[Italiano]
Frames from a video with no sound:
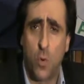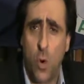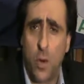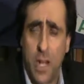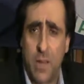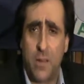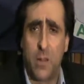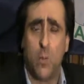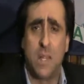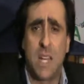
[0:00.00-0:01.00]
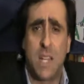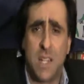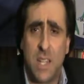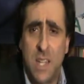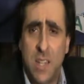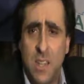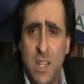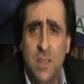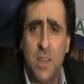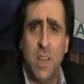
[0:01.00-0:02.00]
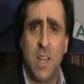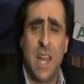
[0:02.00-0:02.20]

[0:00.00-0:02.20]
cuore come Italia dei diritti